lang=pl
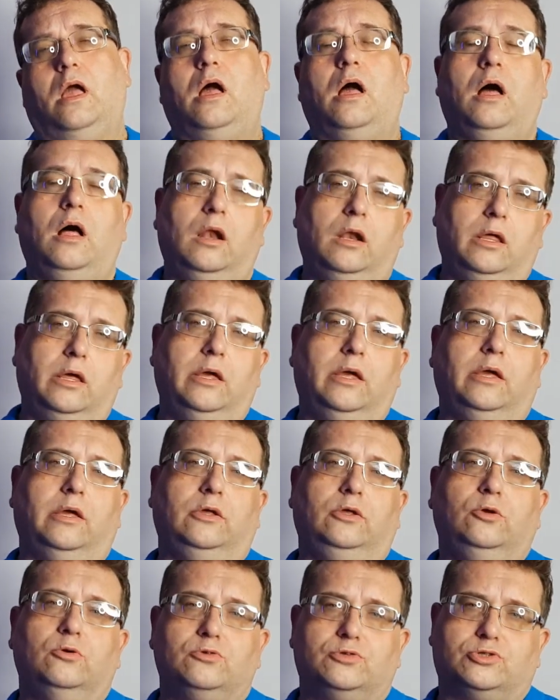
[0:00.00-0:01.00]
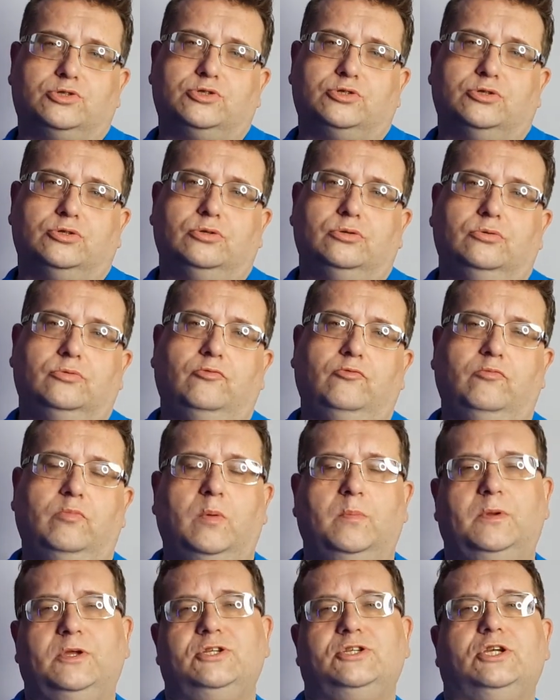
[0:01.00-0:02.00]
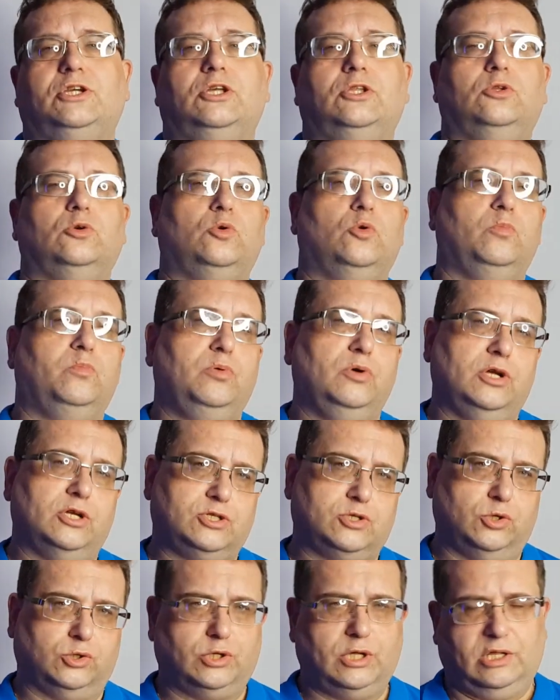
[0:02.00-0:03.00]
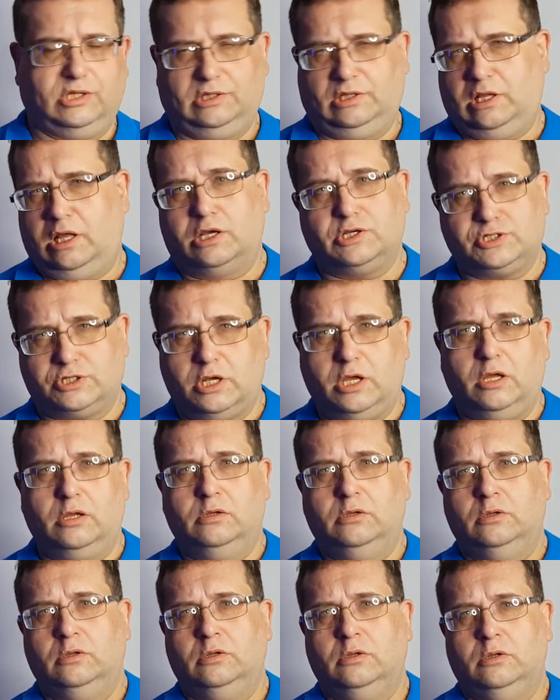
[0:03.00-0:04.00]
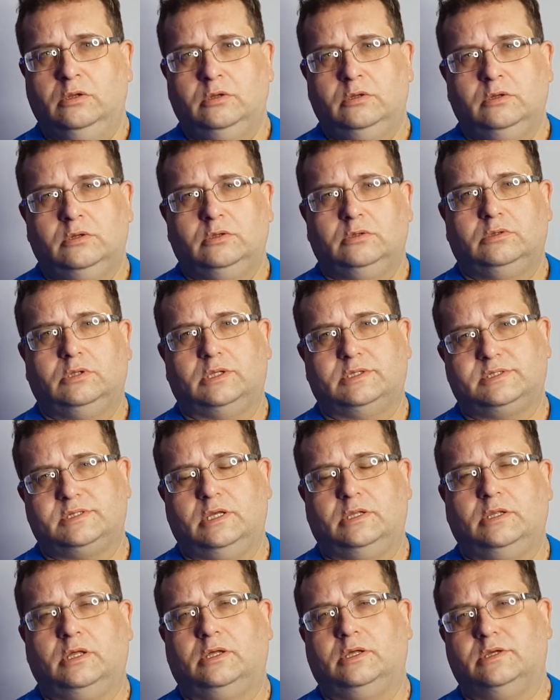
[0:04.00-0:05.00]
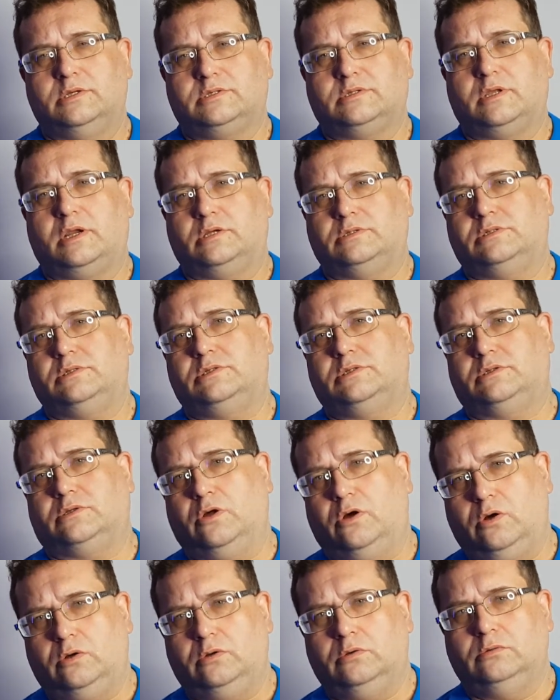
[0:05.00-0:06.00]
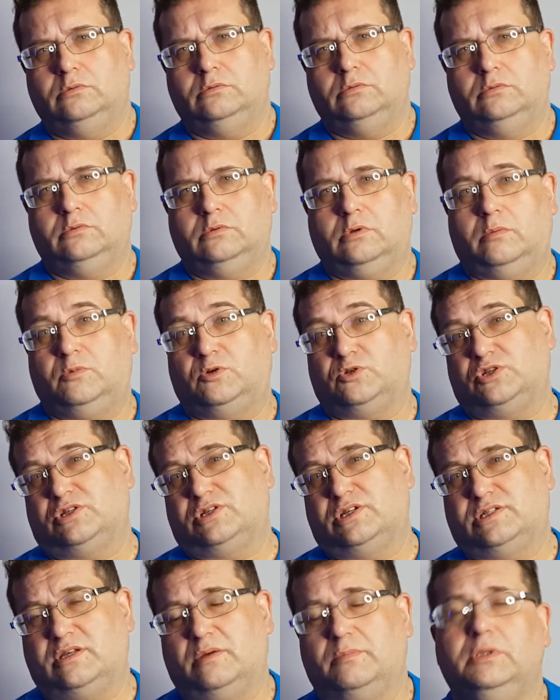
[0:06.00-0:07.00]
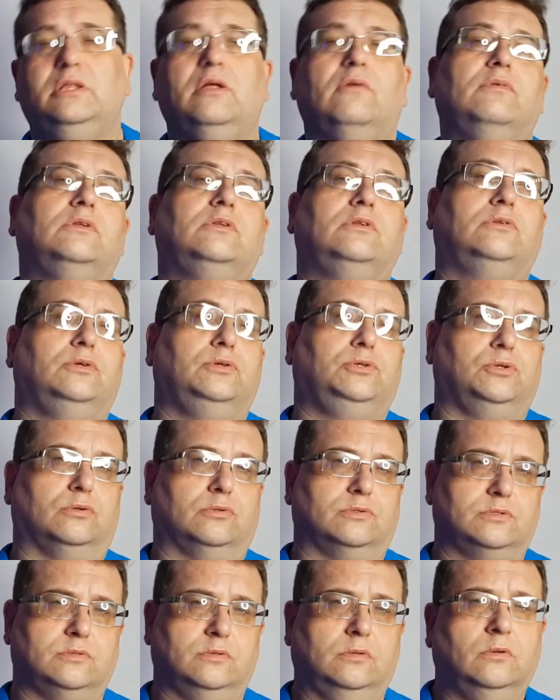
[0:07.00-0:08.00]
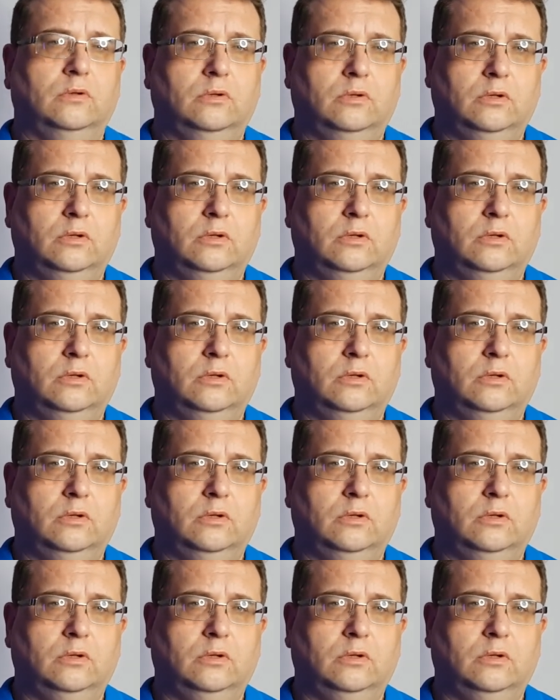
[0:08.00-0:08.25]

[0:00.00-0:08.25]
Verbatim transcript: Ale już w momencie, kiedy kupujesz od handlarza, ta cena jest razy 100, a może czasami nawet 1000